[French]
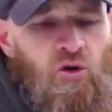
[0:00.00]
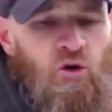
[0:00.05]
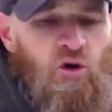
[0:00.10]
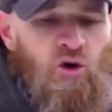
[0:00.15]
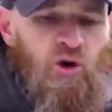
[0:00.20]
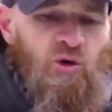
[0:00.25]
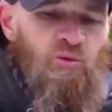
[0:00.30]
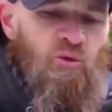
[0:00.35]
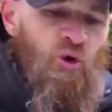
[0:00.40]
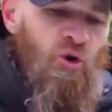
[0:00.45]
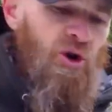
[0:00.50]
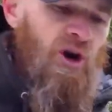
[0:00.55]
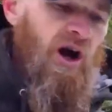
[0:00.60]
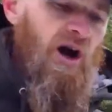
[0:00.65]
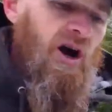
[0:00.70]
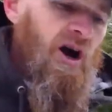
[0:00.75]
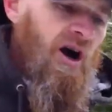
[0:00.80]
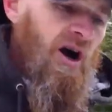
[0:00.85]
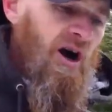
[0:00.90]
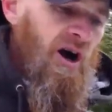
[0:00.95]
le
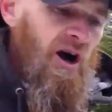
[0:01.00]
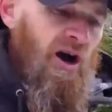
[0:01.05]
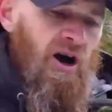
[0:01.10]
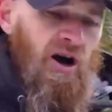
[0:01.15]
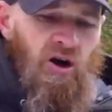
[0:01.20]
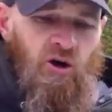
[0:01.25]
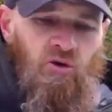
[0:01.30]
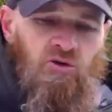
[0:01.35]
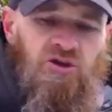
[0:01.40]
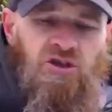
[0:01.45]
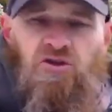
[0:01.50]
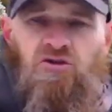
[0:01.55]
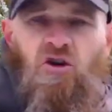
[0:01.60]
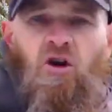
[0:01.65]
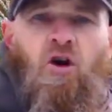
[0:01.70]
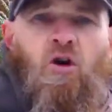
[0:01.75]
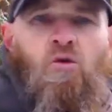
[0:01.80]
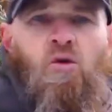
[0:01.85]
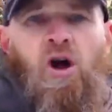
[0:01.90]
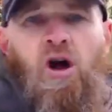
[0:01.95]
Mora en
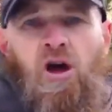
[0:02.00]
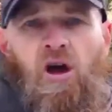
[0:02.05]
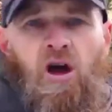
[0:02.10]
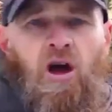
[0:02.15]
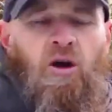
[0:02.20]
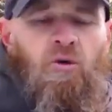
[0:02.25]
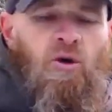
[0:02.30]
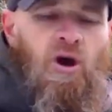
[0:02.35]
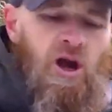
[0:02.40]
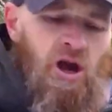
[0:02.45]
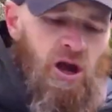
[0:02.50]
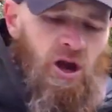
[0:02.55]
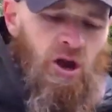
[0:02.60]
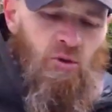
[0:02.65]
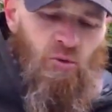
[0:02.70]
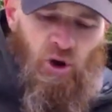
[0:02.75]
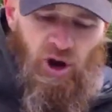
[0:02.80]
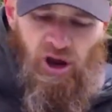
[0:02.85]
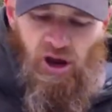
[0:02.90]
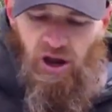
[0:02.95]
disant ouais,
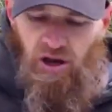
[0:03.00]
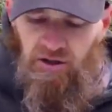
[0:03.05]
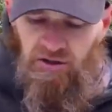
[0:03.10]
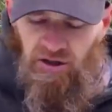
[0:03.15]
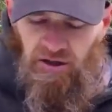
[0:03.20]
ouais, ouais,